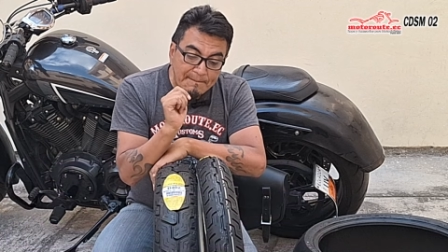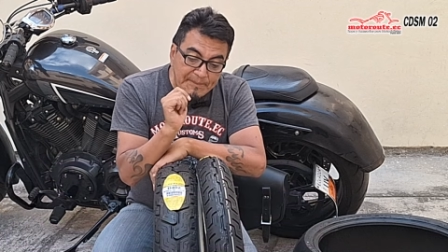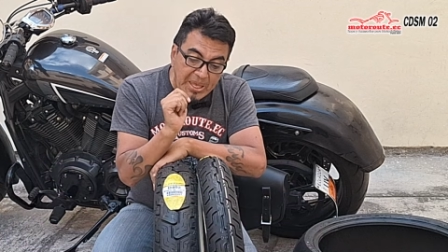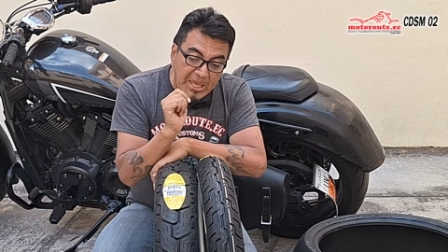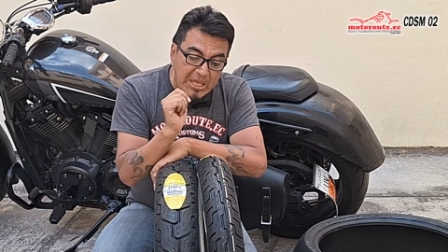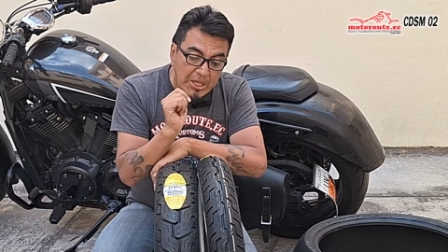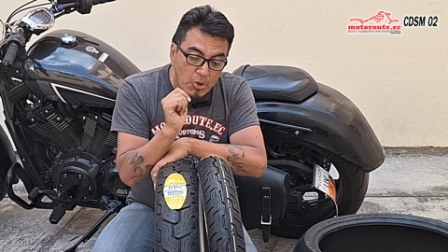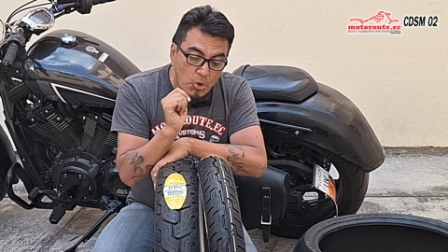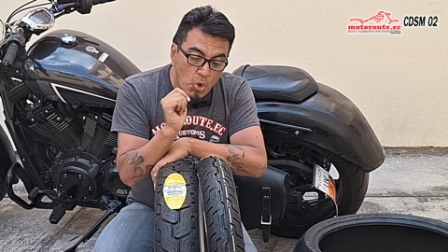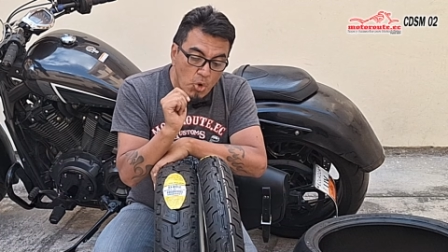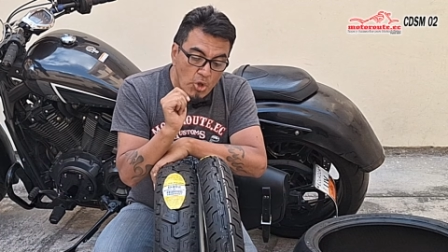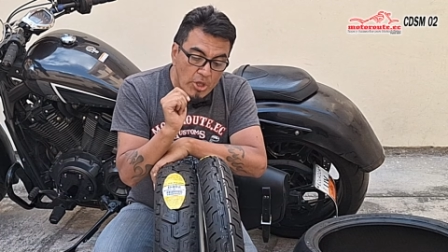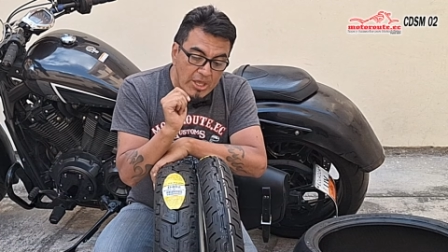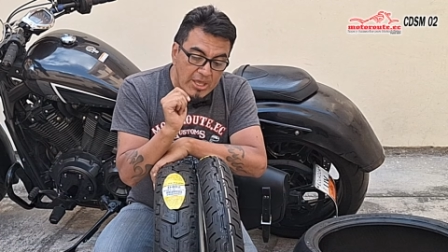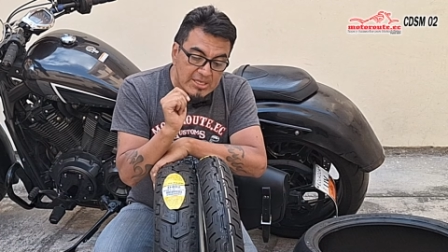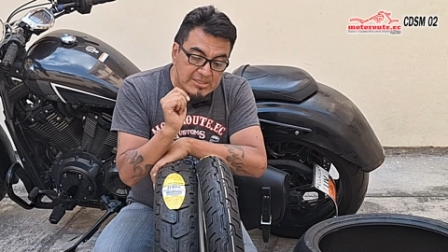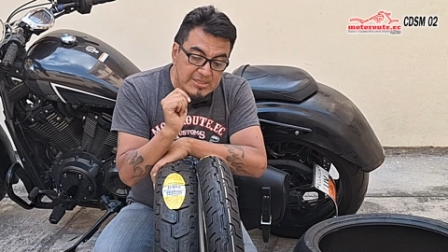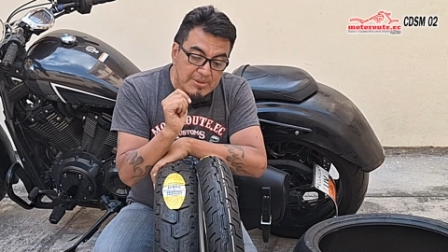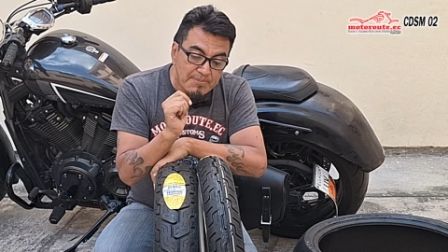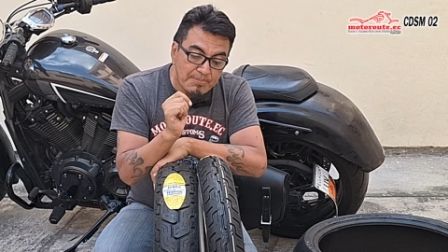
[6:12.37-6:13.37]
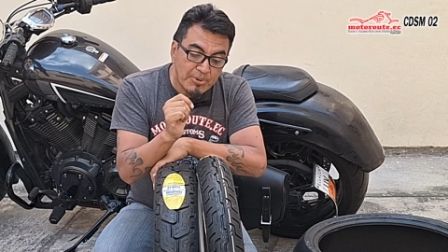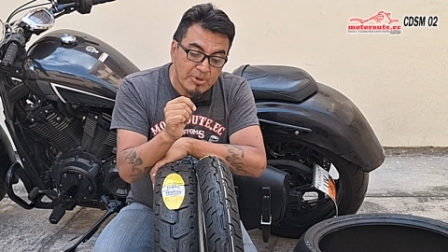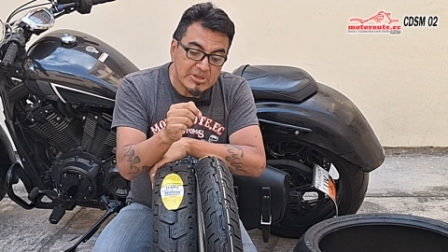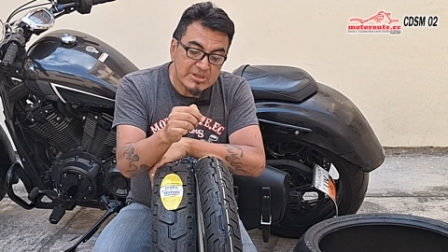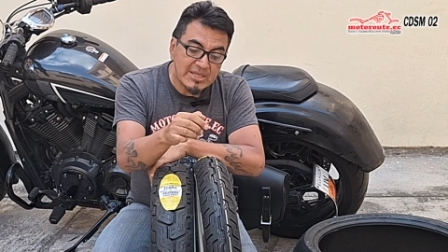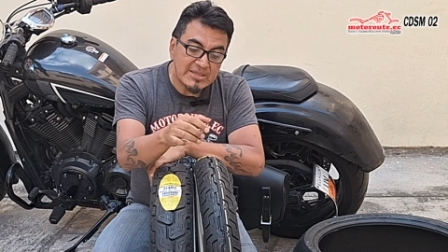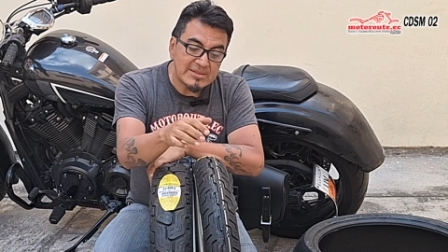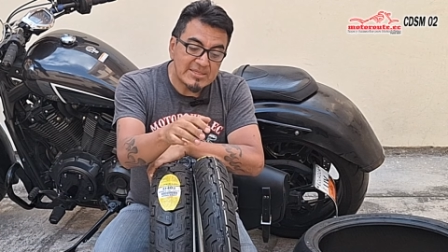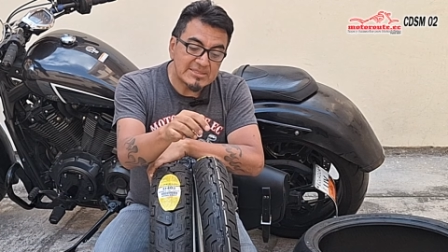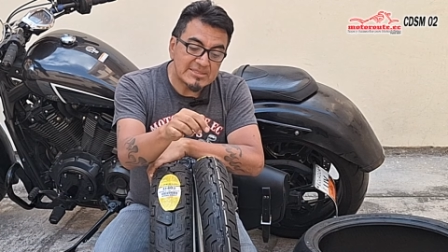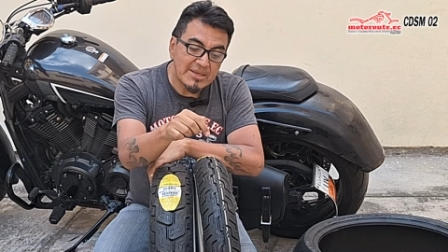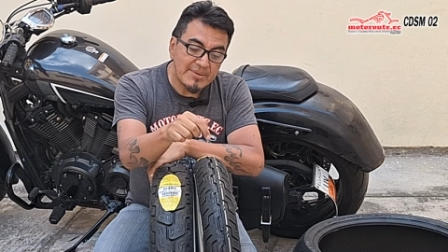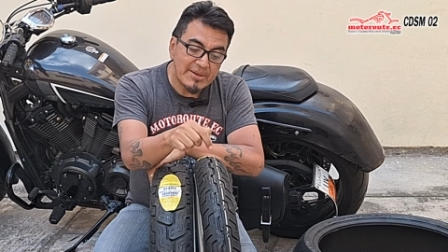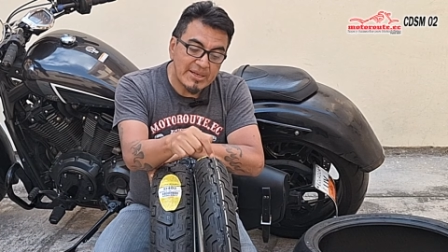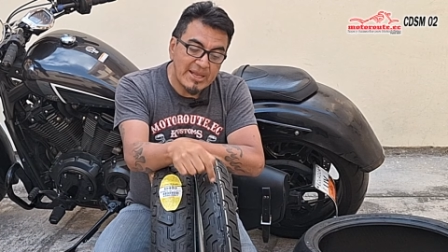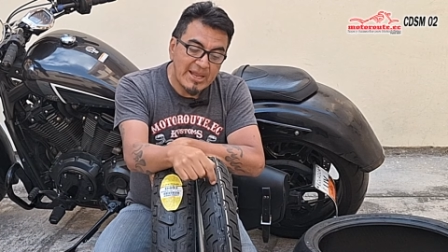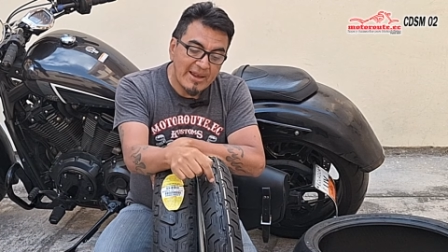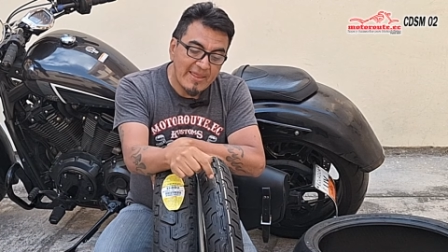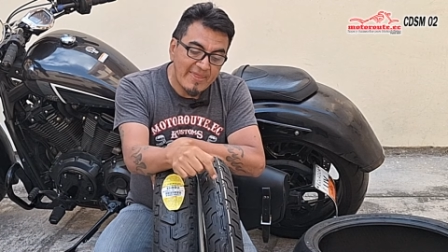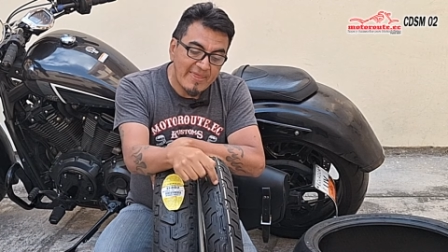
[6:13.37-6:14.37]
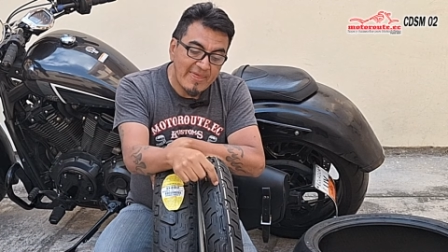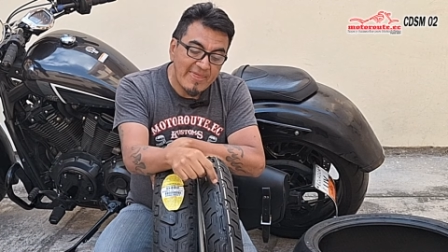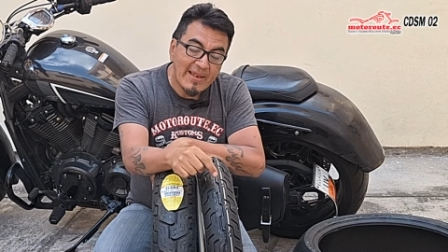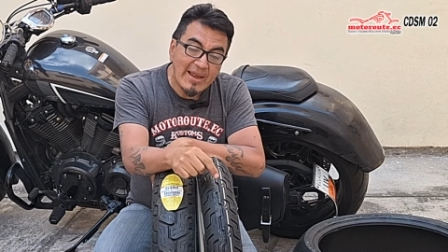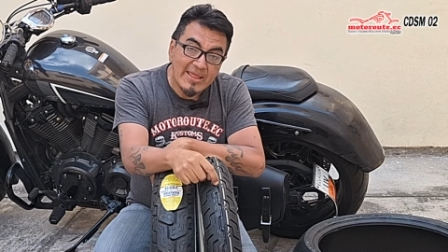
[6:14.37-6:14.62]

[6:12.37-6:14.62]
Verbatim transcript: Pero es importante saber que la de